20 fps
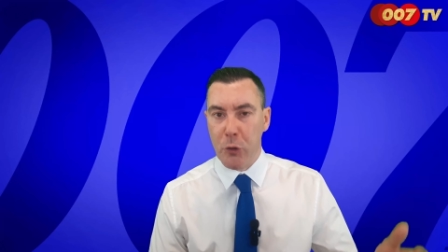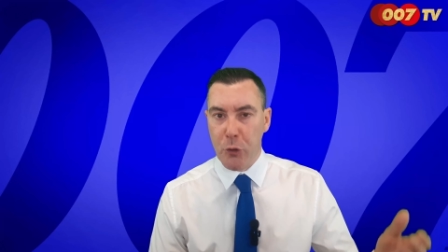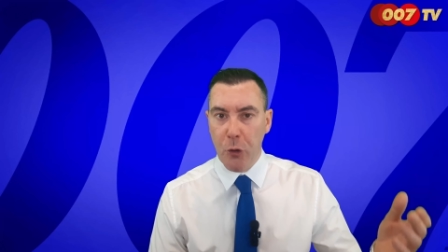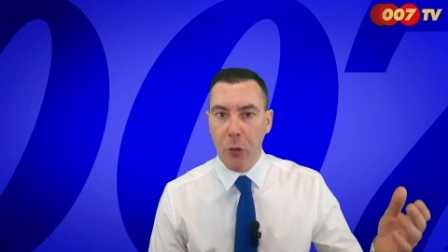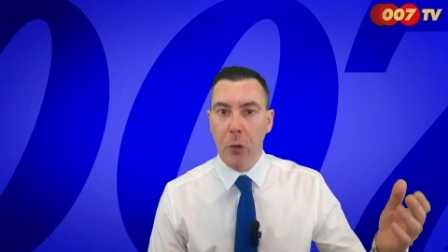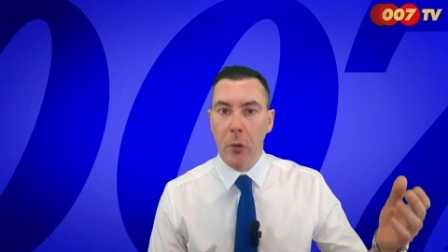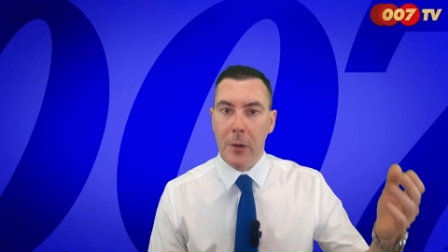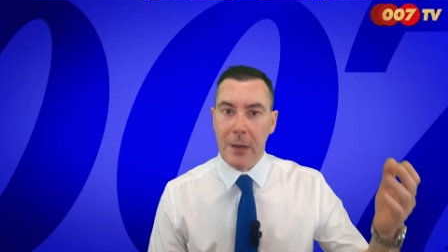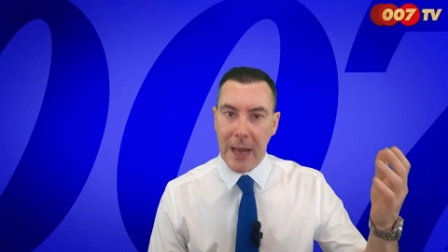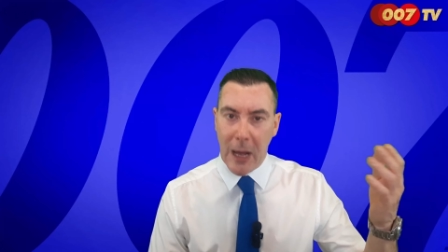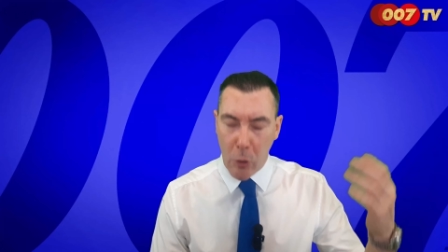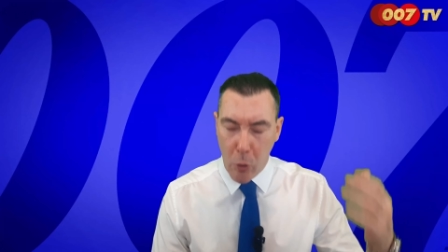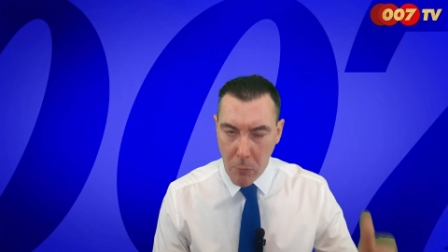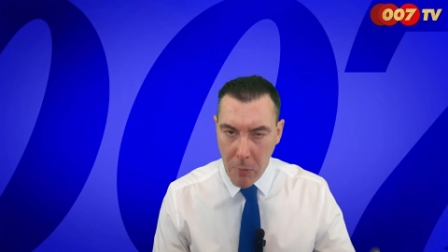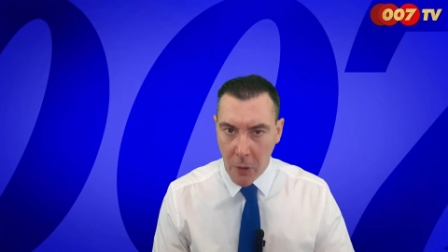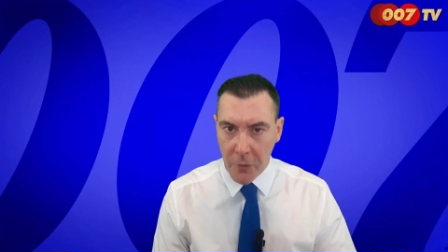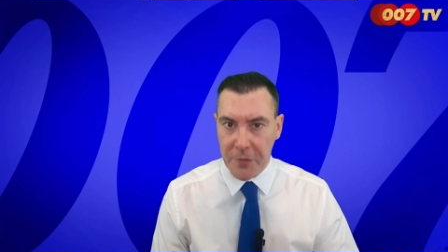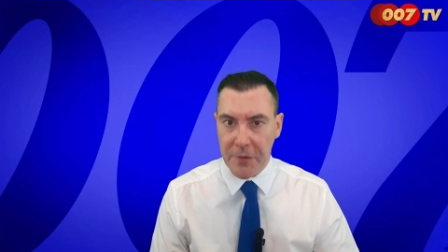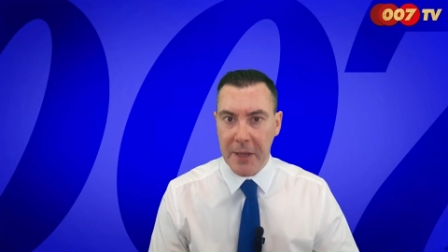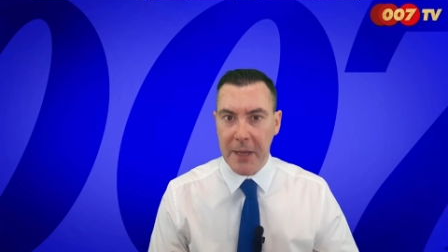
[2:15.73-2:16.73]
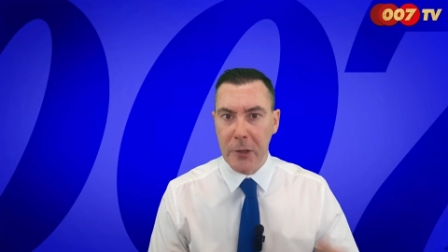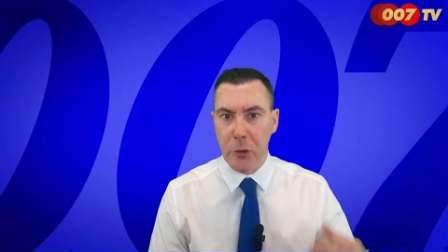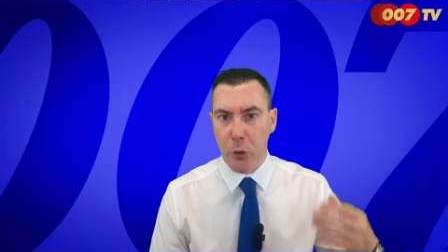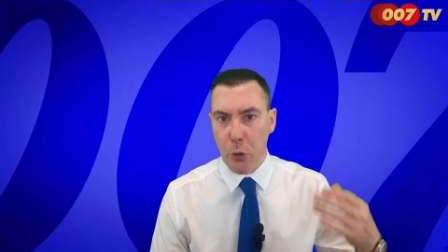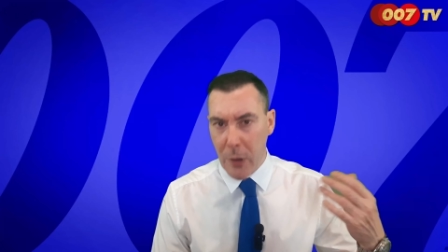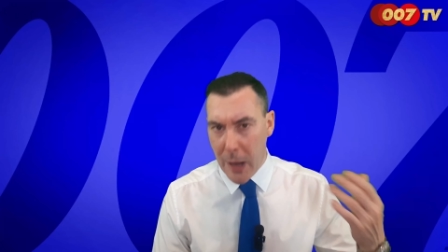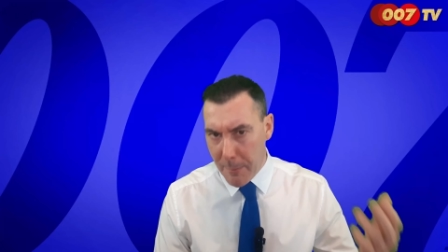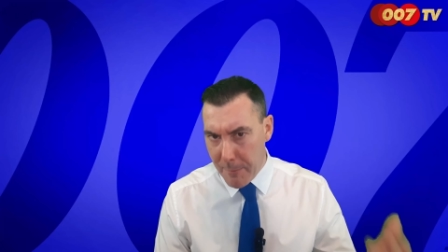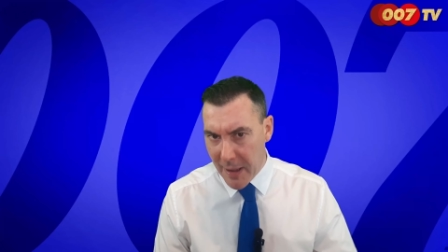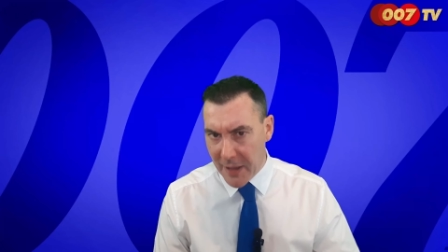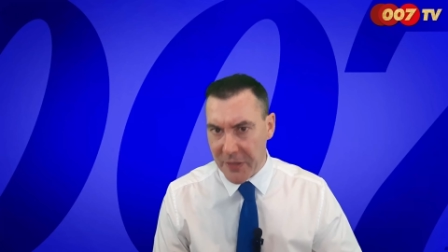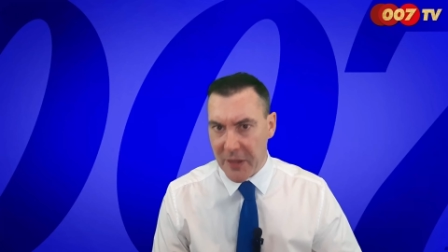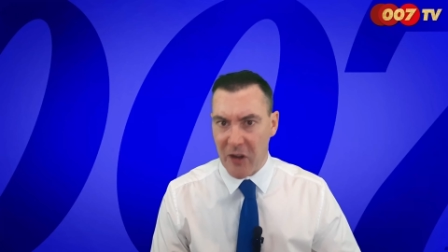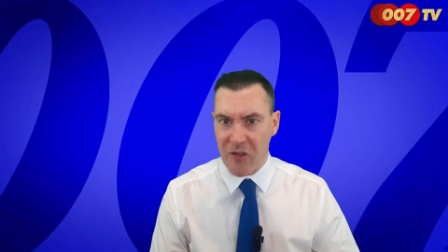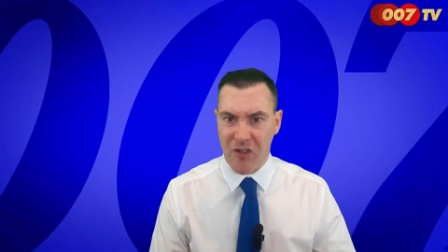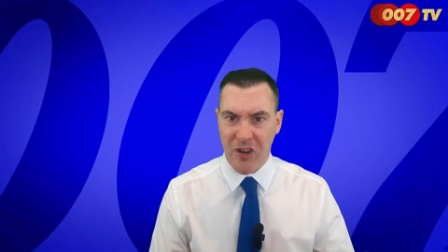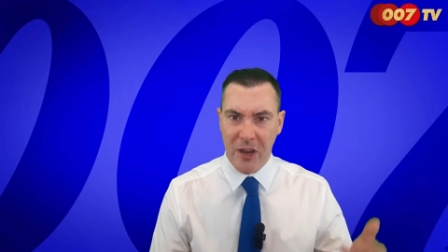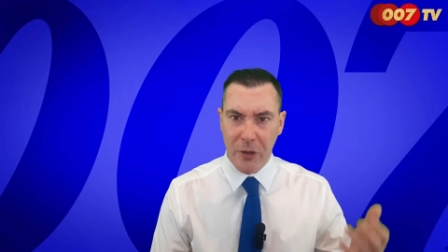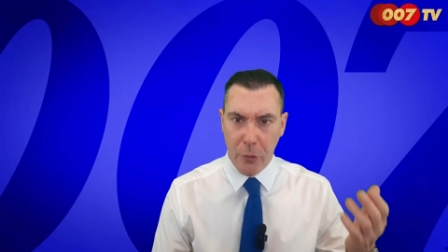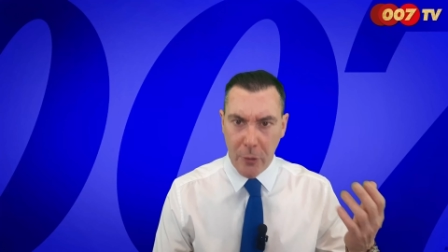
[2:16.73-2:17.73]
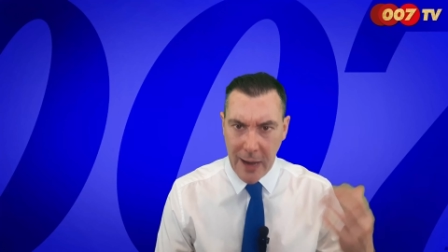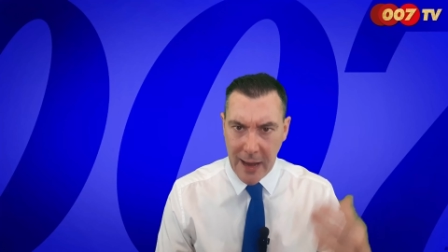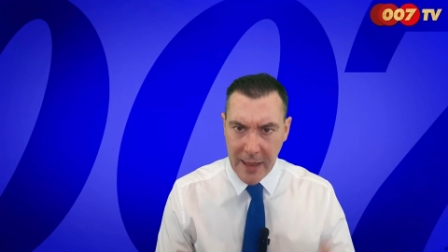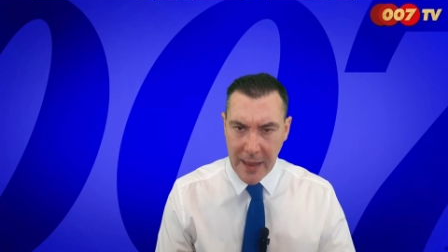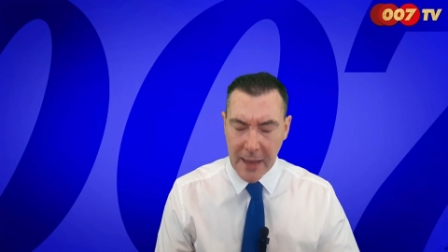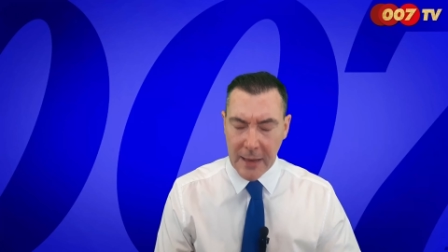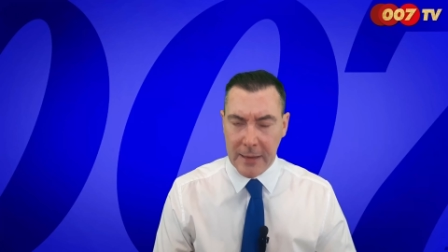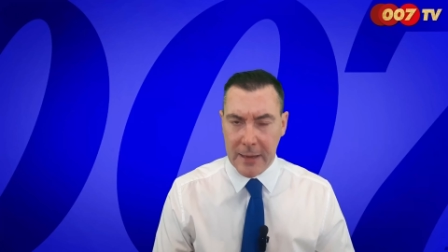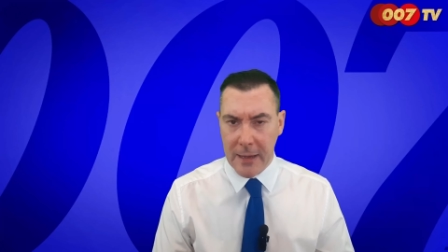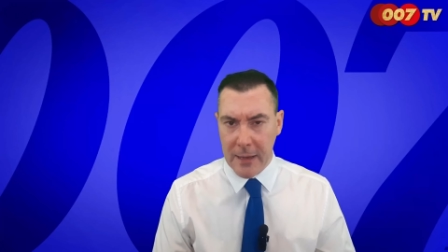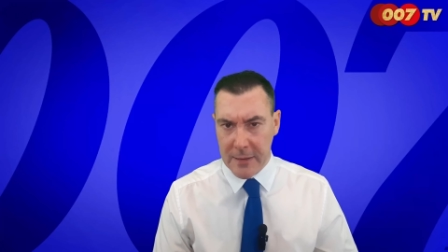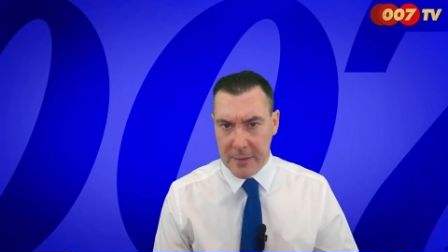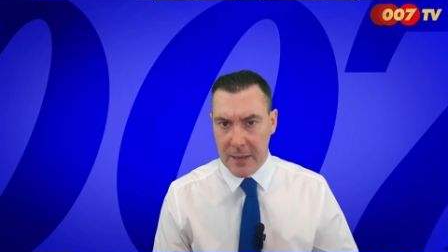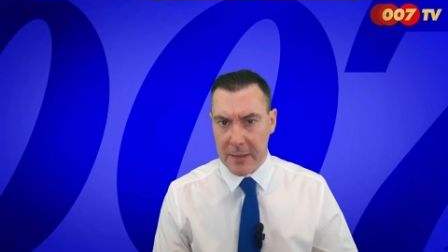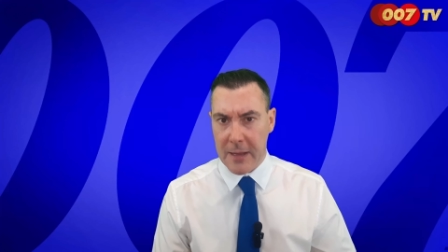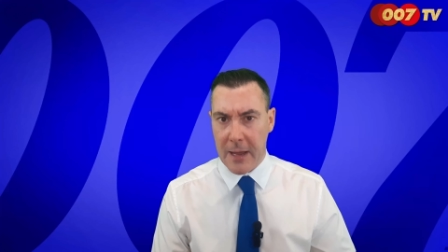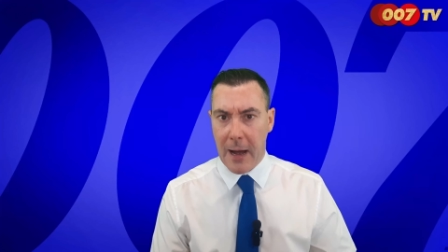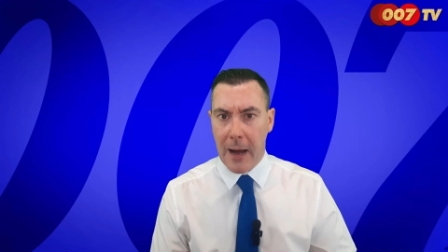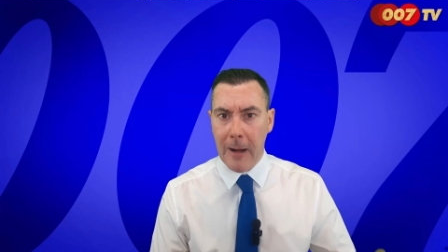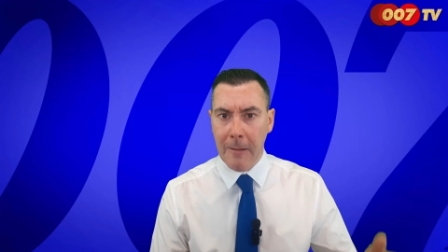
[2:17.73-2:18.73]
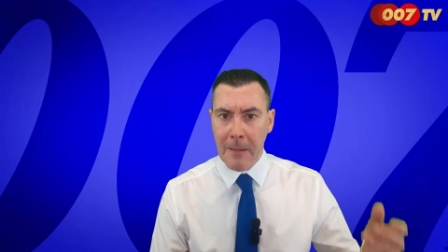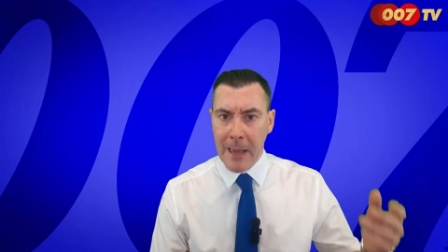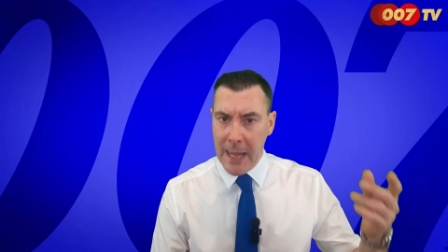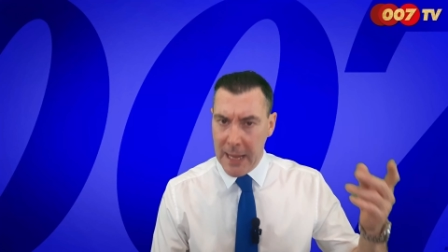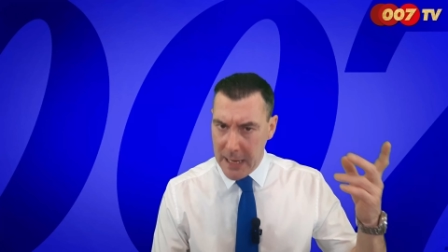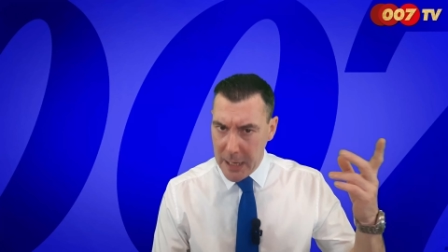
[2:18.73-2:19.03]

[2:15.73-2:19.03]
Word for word: de la commenter, de la partager, de la liker, etc.